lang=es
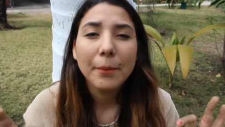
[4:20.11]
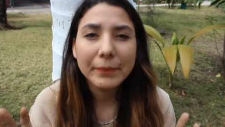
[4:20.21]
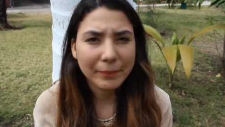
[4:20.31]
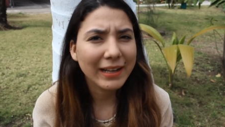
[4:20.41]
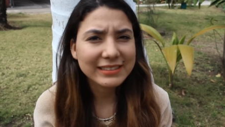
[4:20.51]

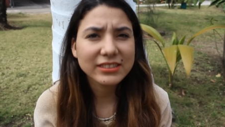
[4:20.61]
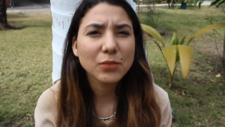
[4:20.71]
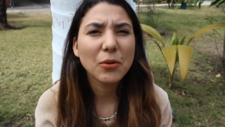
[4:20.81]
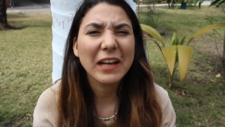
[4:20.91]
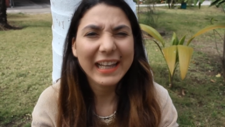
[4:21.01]
Mi Max es
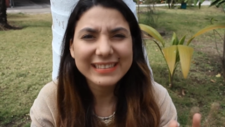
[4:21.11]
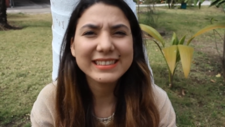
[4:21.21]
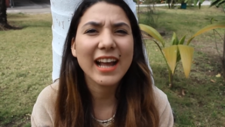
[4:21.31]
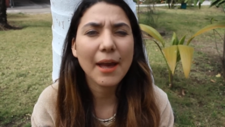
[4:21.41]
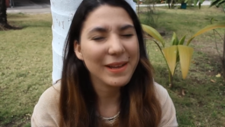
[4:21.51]
como que
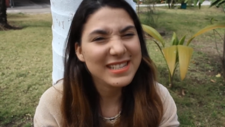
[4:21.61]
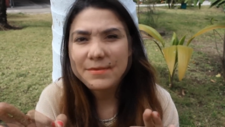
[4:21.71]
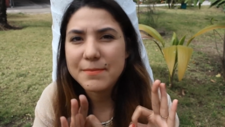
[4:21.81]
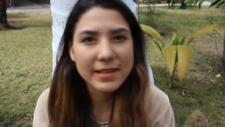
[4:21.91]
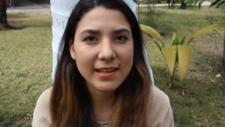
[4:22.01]
esta cama
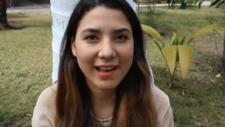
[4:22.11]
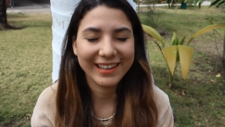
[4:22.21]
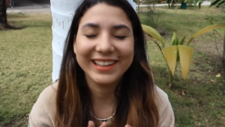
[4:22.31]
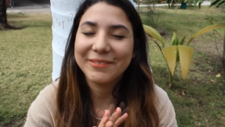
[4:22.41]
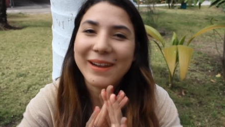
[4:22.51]
es
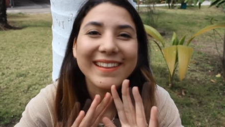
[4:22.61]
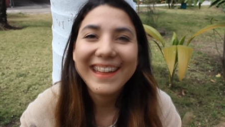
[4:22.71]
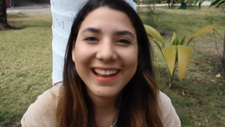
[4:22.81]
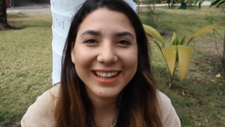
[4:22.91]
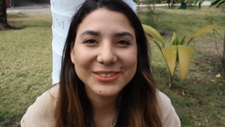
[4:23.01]
mía y para
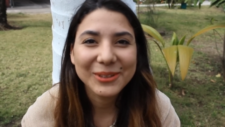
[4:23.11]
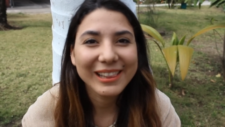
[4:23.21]
nada la